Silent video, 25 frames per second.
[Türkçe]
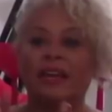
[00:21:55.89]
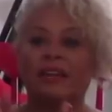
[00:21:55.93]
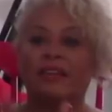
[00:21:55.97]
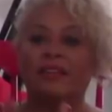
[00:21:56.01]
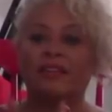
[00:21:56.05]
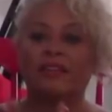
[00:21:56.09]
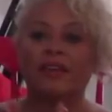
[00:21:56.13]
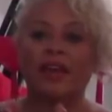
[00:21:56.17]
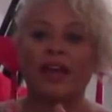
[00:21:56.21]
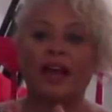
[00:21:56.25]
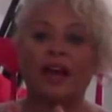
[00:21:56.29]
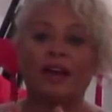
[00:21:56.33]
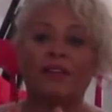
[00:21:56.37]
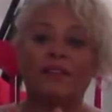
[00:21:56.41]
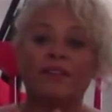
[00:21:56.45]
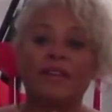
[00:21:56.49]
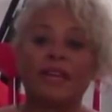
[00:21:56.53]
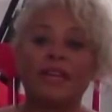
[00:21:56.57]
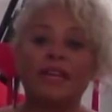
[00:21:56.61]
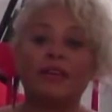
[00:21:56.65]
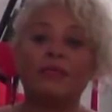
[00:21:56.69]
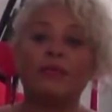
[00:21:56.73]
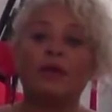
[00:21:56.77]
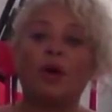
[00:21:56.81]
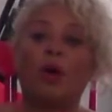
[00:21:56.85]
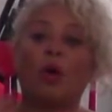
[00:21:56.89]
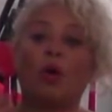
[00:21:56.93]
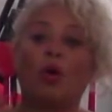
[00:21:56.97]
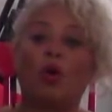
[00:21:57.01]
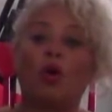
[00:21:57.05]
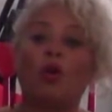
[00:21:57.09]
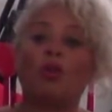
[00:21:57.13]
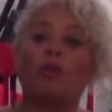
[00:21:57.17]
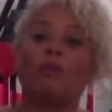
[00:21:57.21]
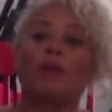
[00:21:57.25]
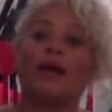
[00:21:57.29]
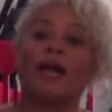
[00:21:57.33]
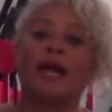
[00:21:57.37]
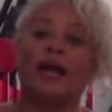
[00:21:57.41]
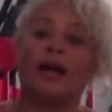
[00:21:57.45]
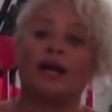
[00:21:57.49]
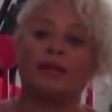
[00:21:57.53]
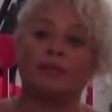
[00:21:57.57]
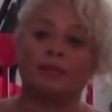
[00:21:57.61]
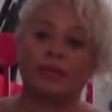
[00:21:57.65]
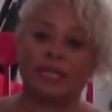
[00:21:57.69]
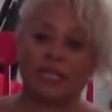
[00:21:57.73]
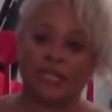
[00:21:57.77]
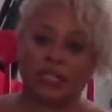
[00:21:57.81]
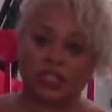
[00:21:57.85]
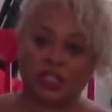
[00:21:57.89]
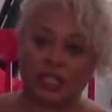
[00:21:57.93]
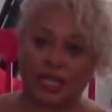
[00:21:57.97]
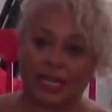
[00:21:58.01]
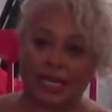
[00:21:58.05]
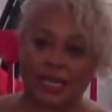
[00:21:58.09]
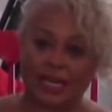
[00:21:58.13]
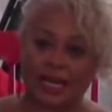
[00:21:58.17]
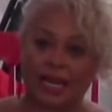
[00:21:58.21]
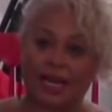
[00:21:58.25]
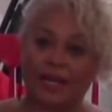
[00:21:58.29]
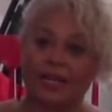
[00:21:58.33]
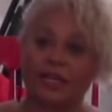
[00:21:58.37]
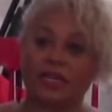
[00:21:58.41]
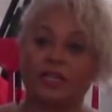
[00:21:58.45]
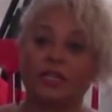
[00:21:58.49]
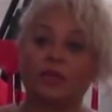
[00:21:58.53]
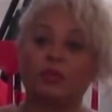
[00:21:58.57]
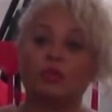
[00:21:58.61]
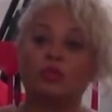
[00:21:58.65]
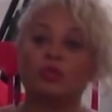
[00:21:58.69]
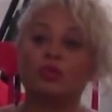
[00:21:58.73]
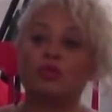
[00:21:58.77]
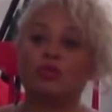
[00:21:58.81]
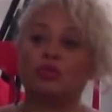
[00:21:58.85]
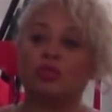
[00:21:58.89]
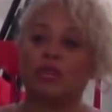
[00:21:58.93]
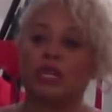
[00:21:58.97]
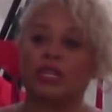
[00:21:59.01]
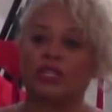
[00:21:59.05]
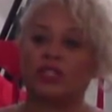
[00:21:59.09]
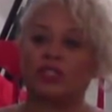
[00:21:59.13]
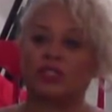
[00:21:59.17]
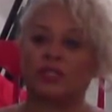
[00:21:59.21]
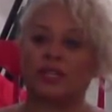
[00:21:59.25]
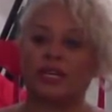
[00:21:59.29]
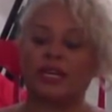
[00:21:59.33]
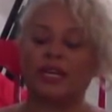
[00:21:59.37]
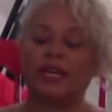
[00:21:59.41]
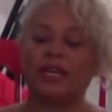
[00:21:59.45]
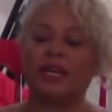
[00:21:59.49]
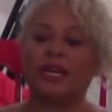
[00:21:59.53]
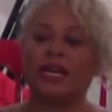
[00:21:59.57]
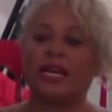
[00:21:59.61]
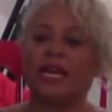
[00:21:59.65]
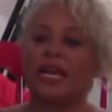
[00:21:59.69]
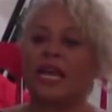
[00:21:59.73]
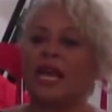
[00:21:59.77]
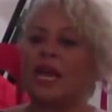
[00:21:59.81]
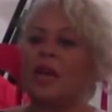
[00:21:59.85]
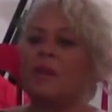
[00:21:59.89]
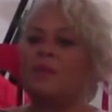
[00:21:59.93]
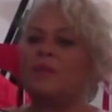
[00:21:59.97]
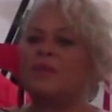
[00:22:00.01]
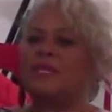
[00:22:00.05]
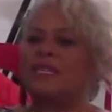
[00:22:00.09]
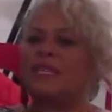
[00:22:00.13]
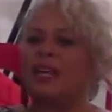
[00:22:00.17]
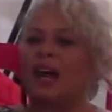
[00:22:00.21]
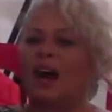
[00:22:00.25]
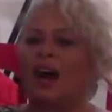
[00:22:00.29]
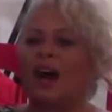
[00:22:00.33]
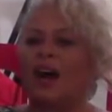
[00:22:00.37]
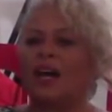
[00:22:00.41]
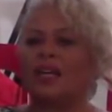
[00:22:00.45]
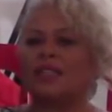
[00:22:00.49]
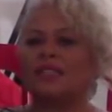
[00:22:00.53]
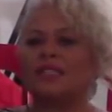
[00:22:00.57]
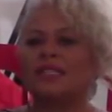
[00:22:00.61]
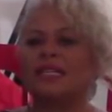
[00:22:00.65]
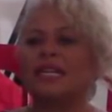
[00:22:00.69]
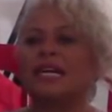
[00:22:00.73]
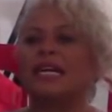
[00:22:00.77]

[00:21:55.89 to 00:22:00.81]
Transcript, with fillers: veya verimli olmayan bileşenler ya da bu süreçte hepsi artık